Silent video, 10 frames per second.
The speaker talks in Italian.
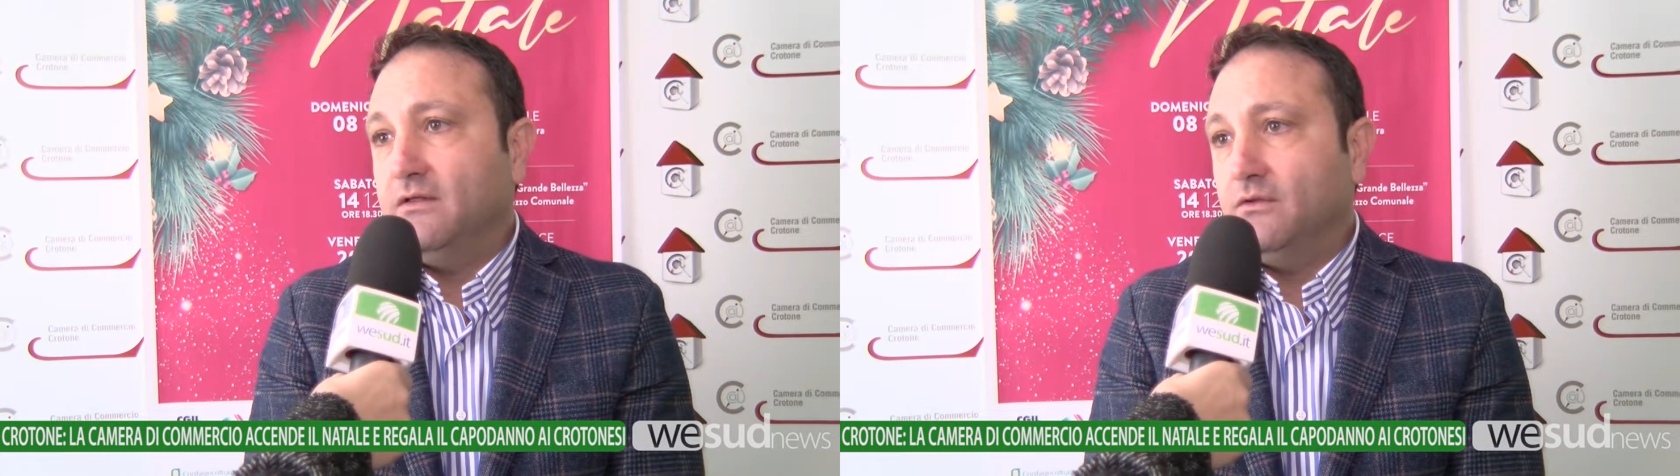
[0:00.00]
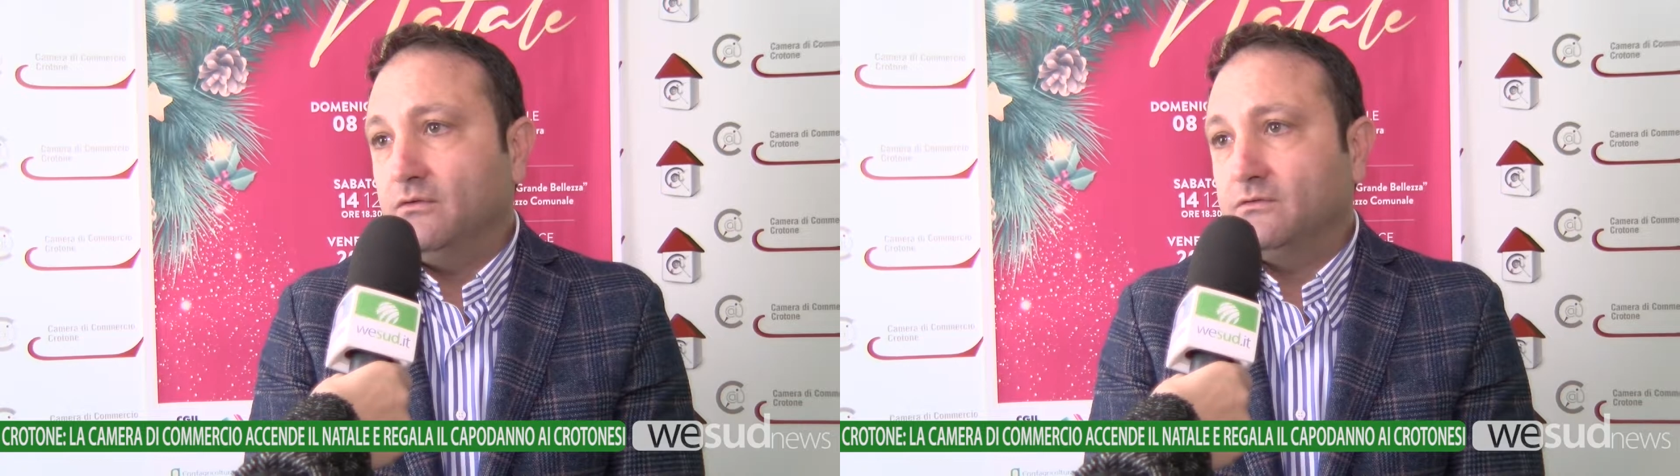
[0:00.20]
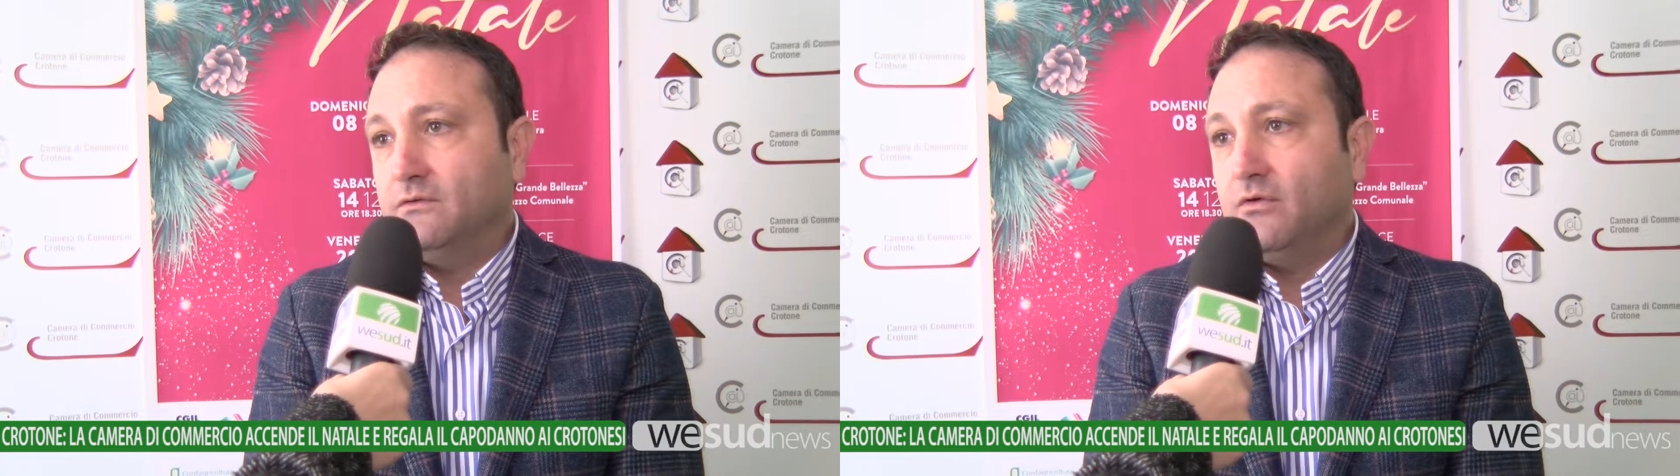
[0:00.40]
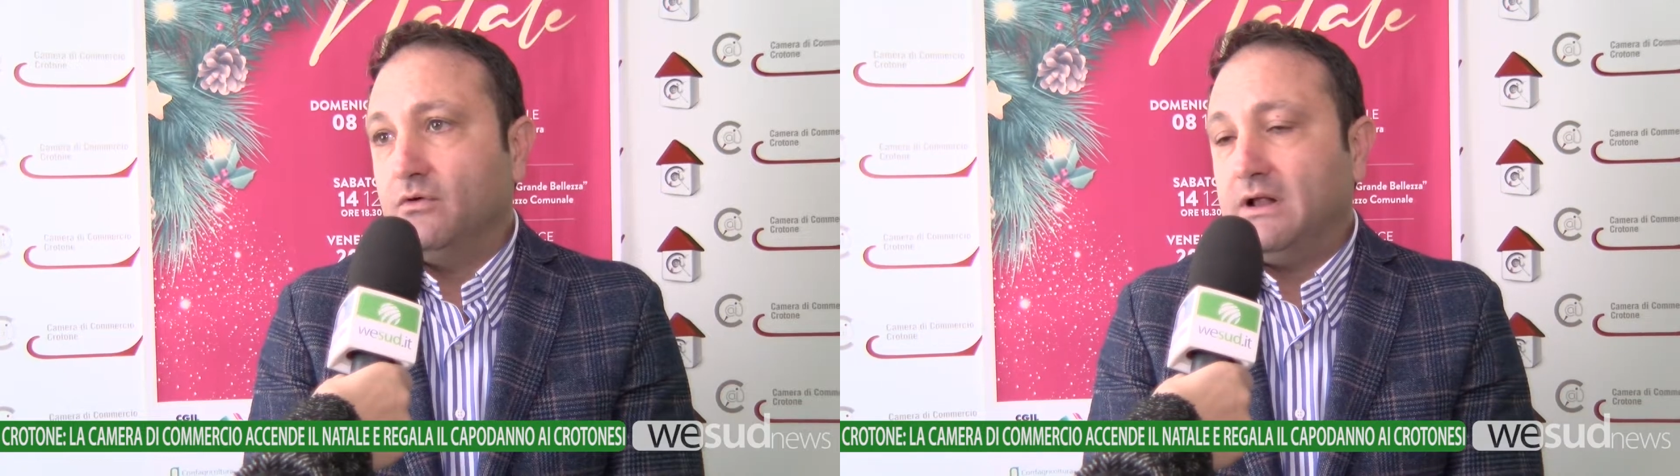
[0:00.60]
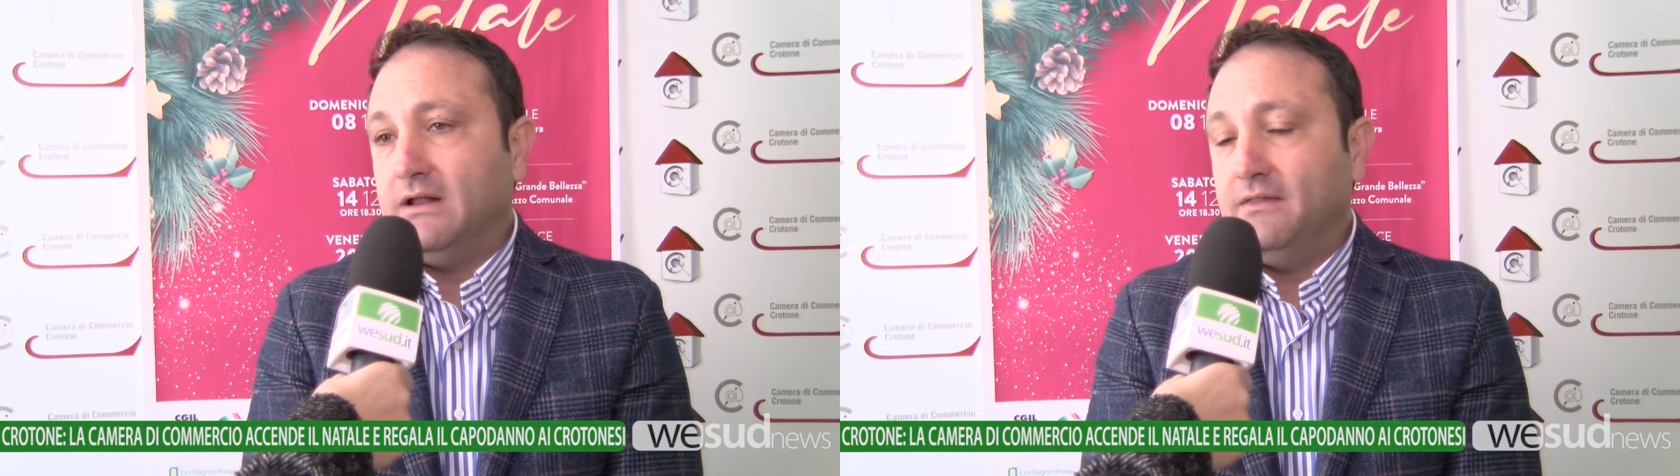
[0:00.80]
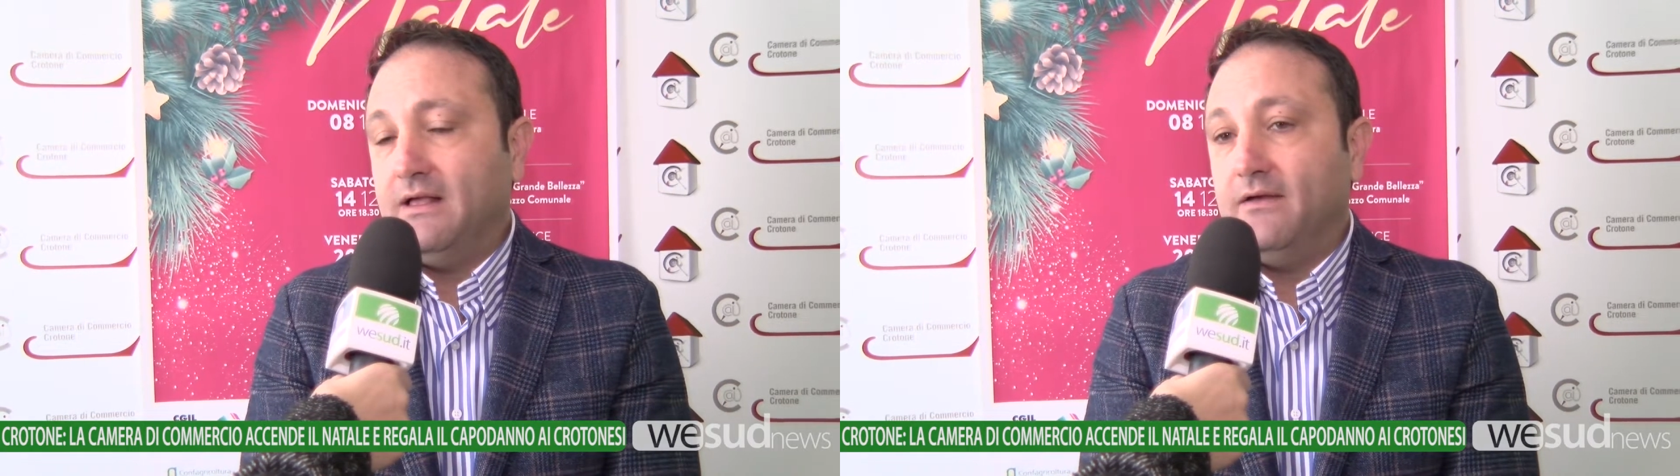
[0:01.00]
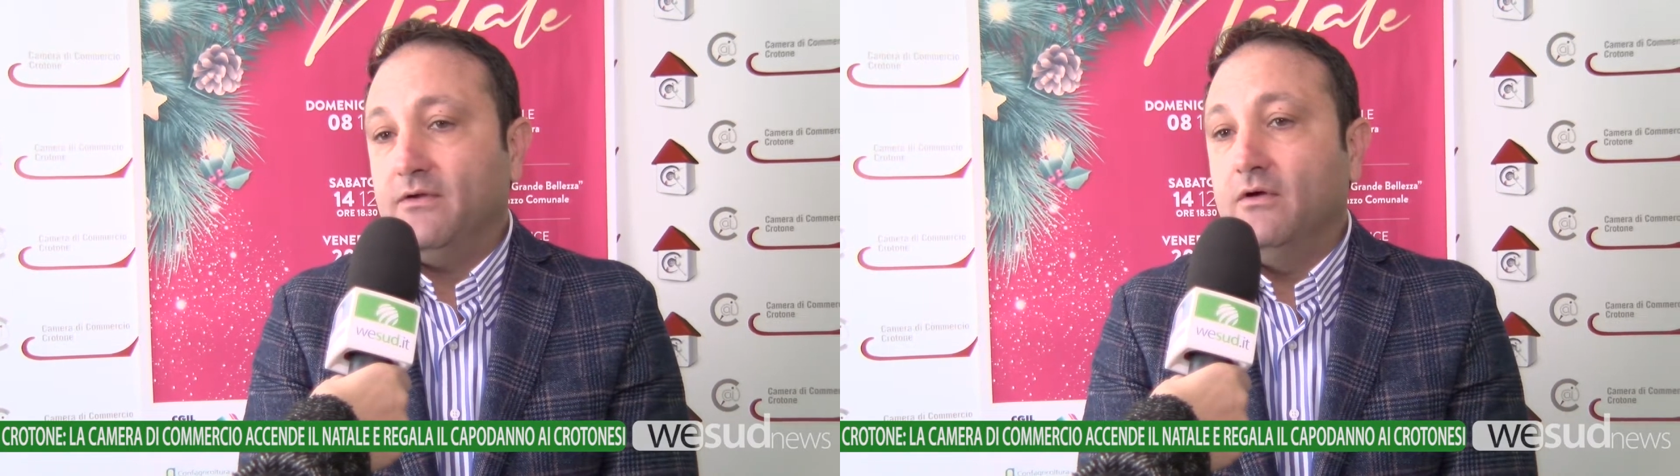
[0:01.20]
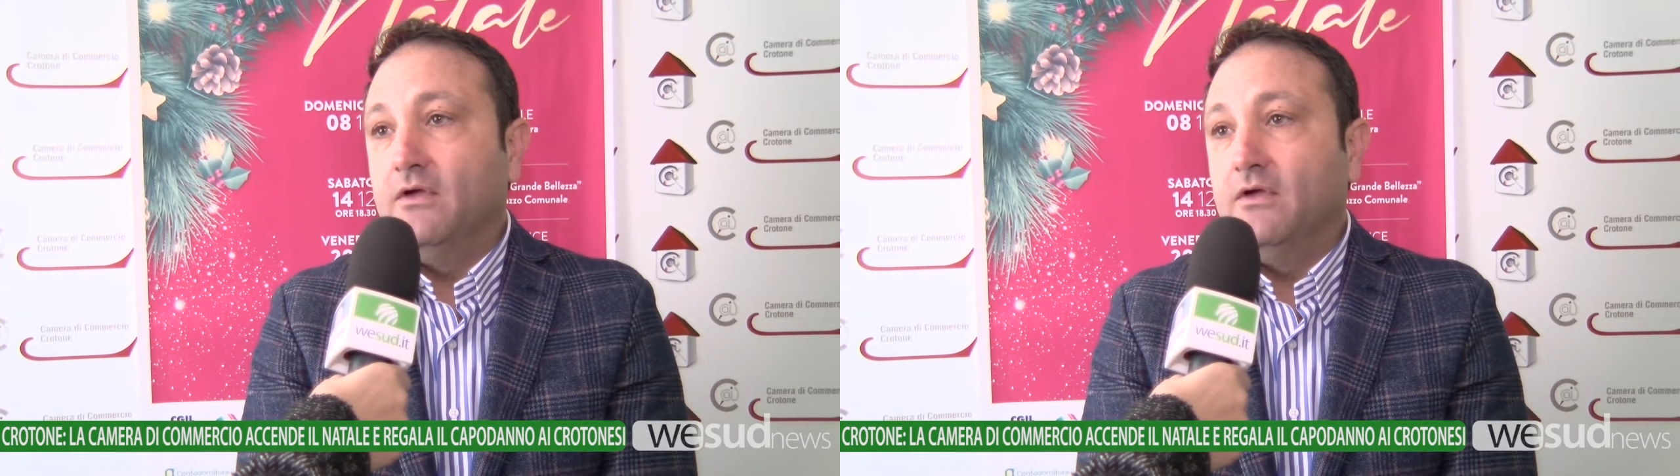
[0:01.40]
nostro calendario.